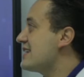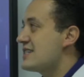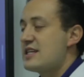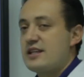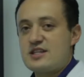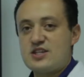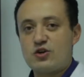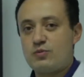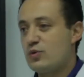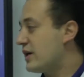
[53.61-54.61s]
de
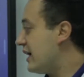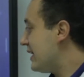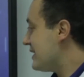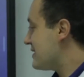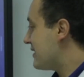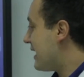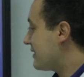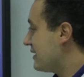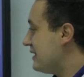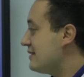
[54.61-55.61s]
65 pulgadas
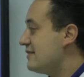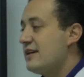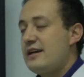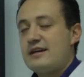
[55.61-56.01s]
táctiles